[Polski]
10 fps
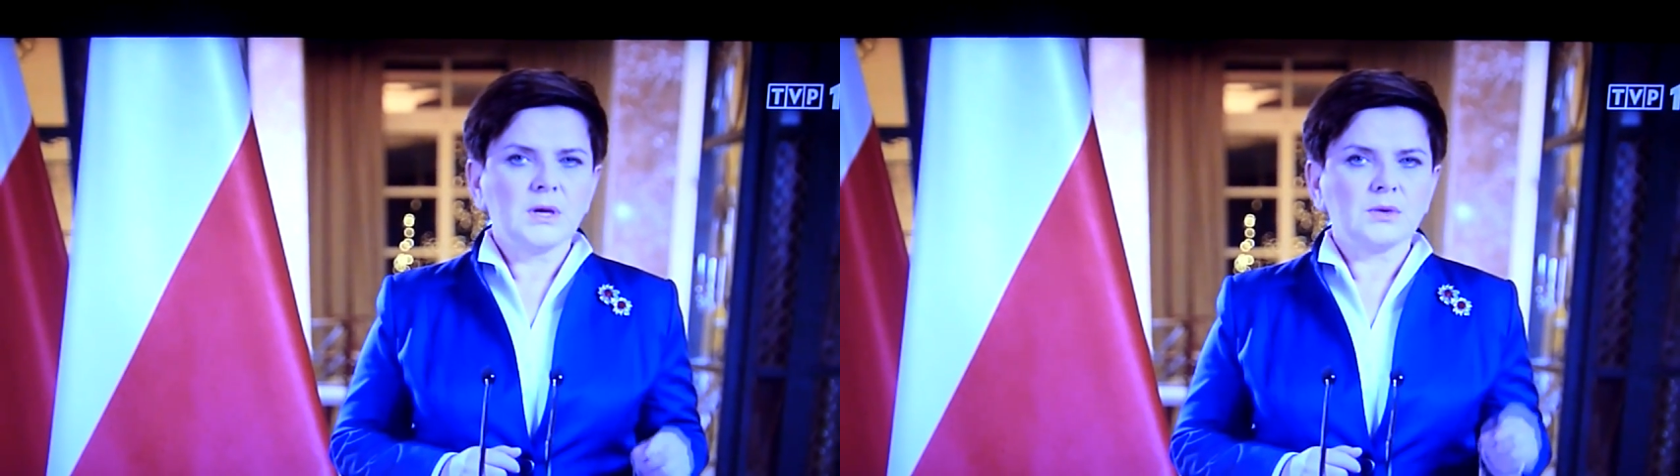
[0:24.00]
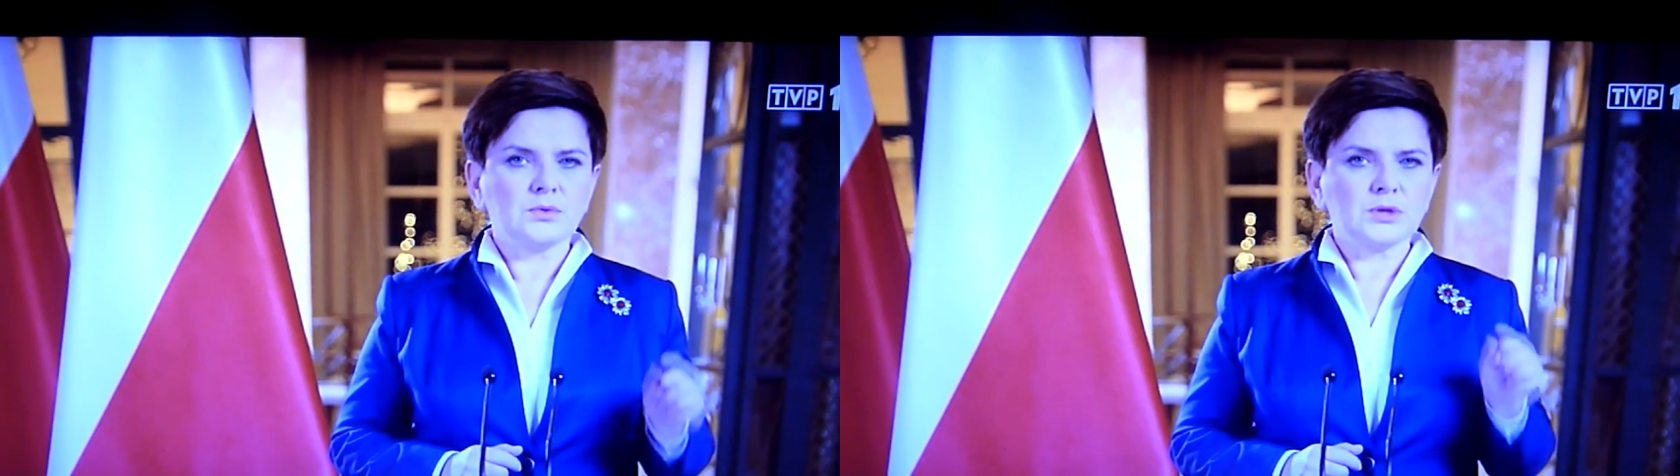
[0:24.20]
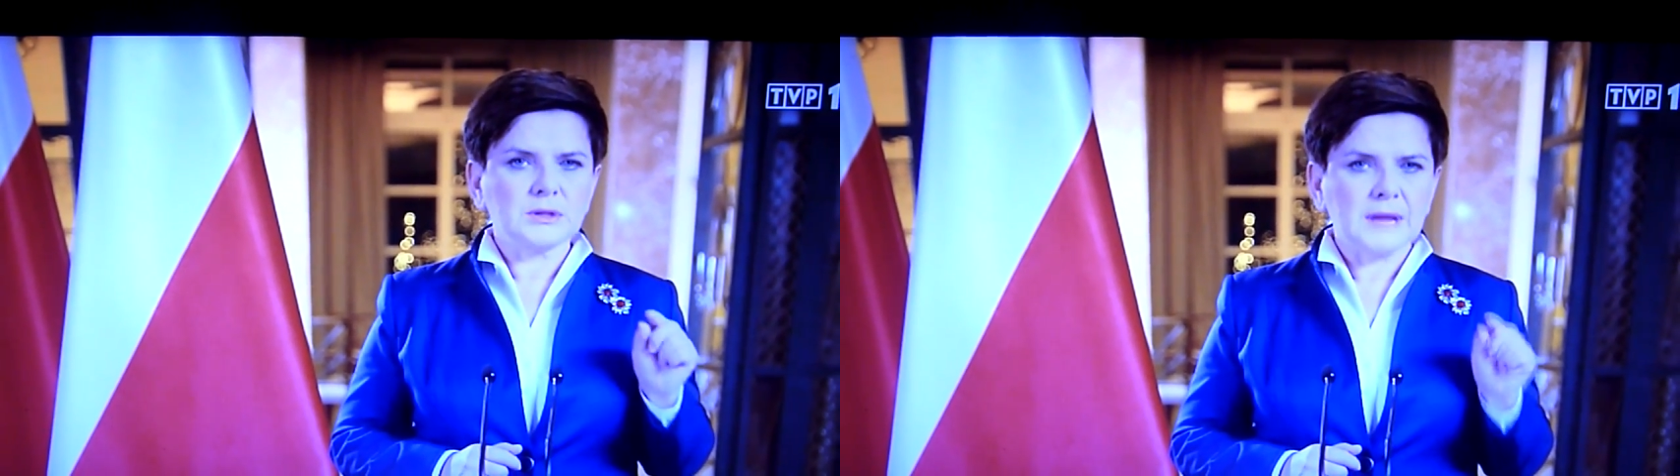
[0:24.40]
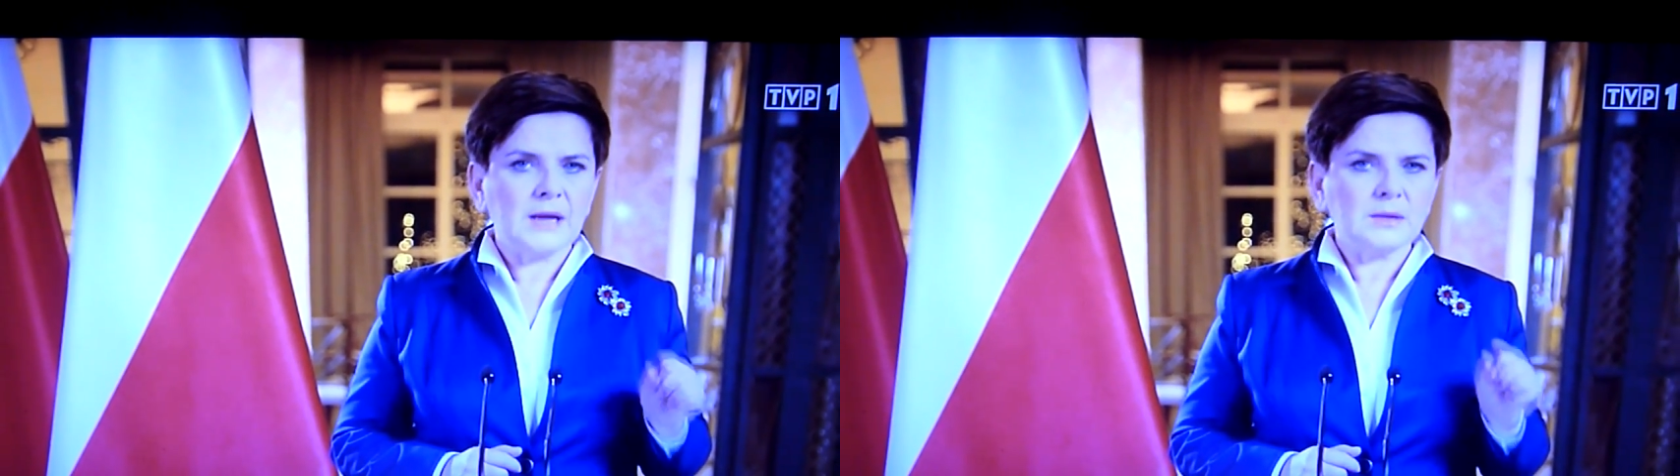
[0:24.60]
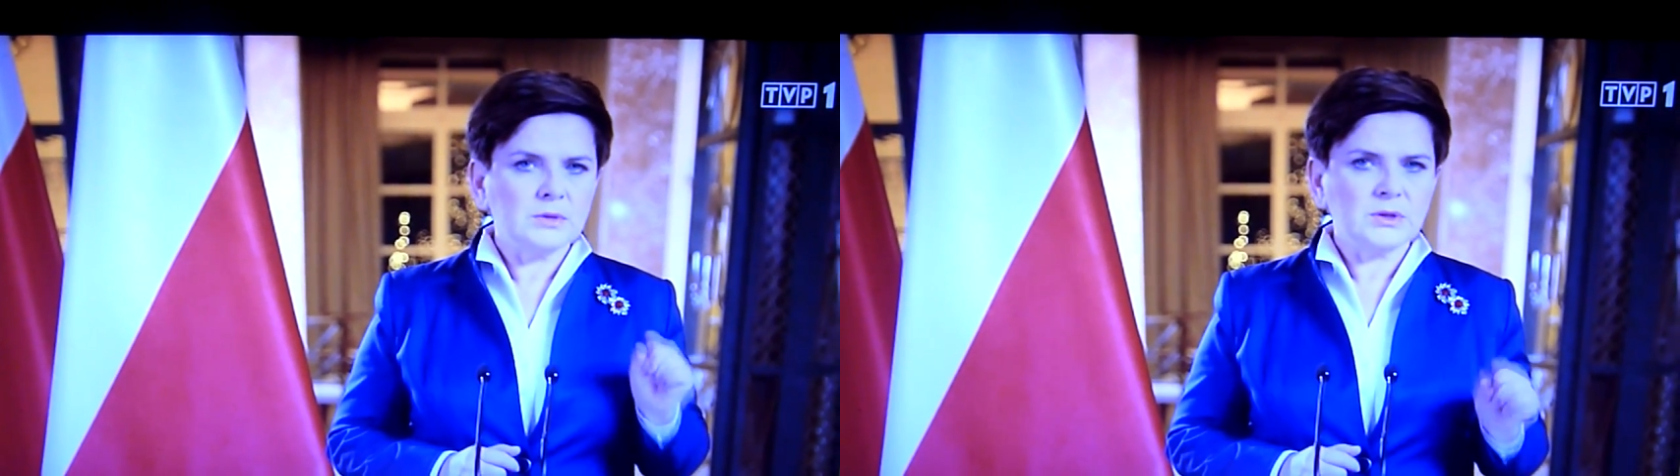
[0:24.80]
którzy
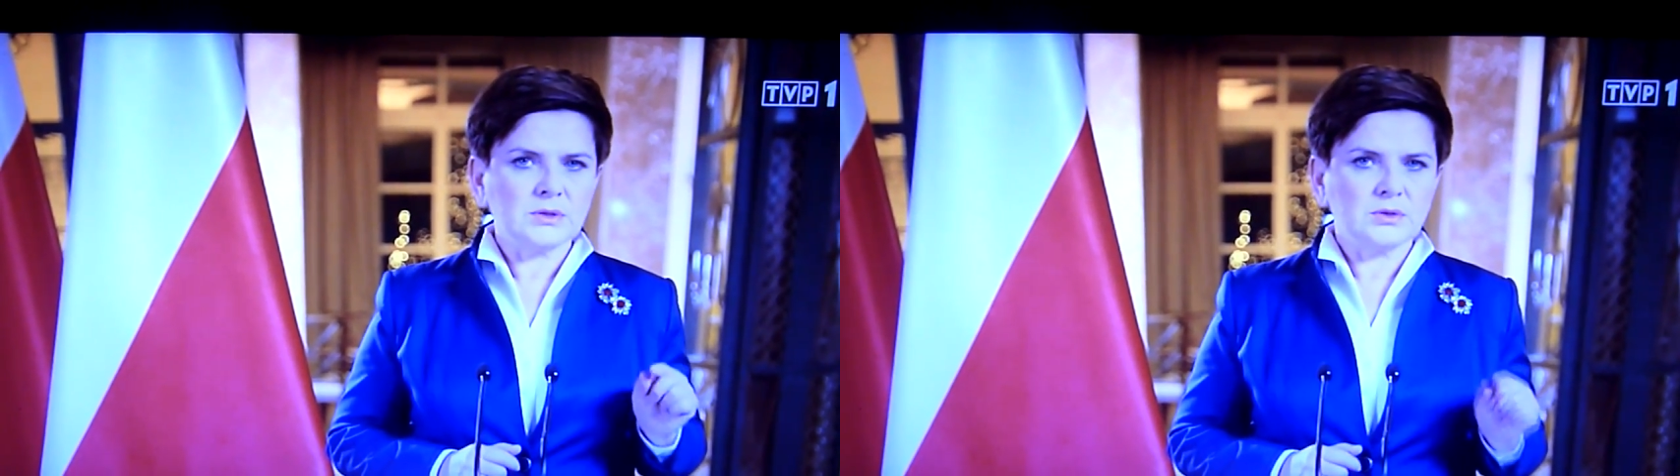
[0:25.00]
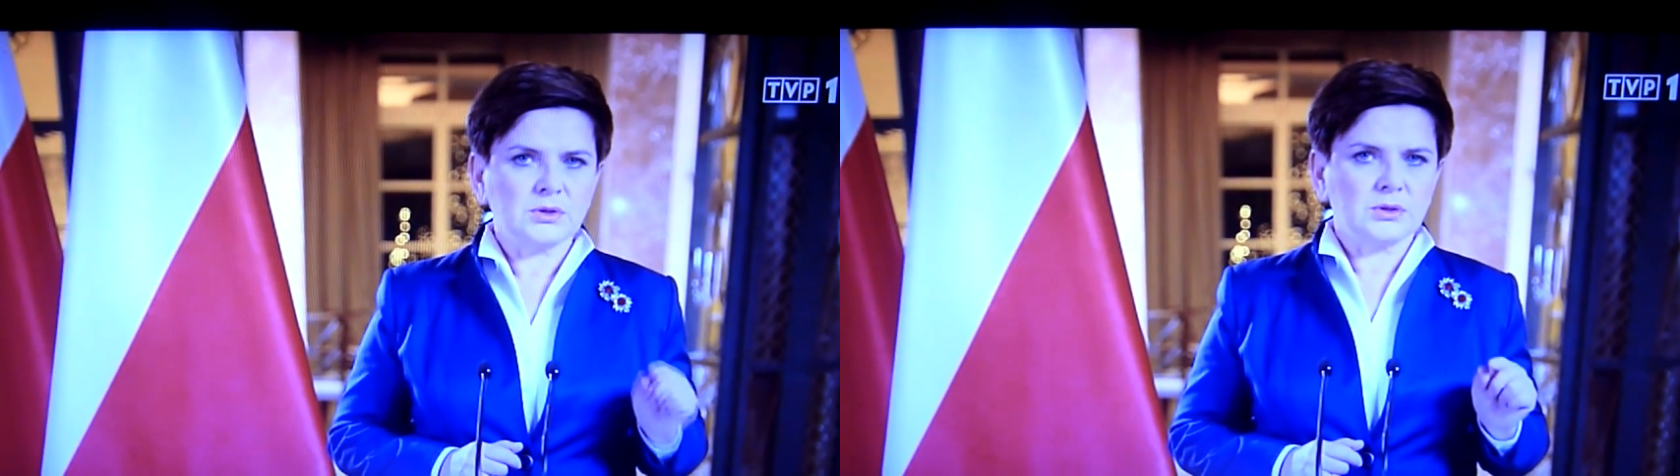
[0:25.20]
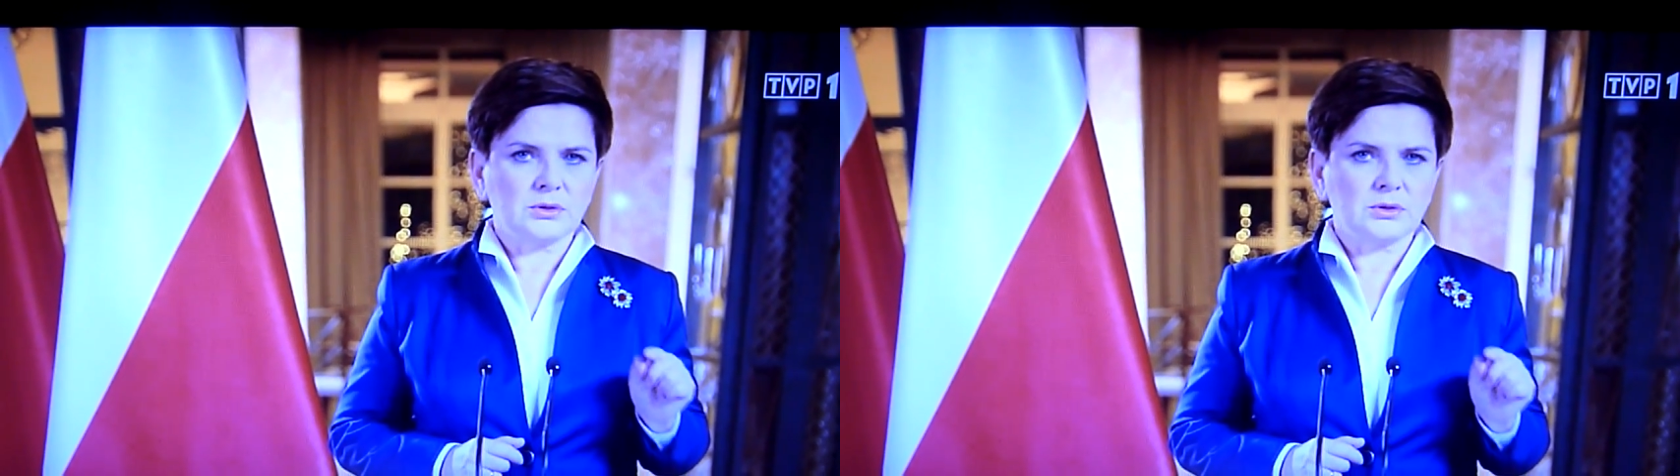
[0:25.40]
tak mocno się o